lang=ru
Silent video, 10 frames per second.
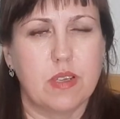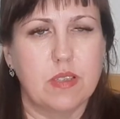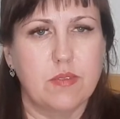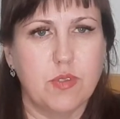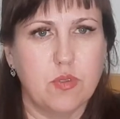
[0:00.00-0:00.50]

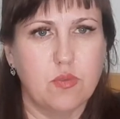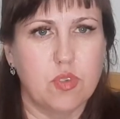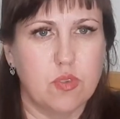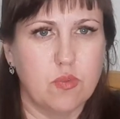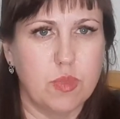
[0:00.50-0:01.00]
это все
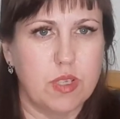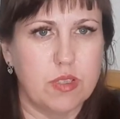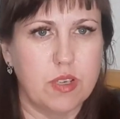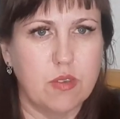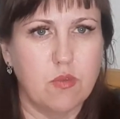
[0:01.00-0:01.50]
ушло у меня
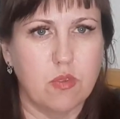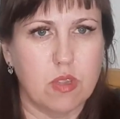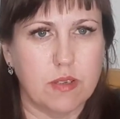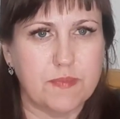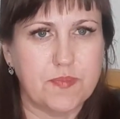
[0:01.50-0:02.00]
три года.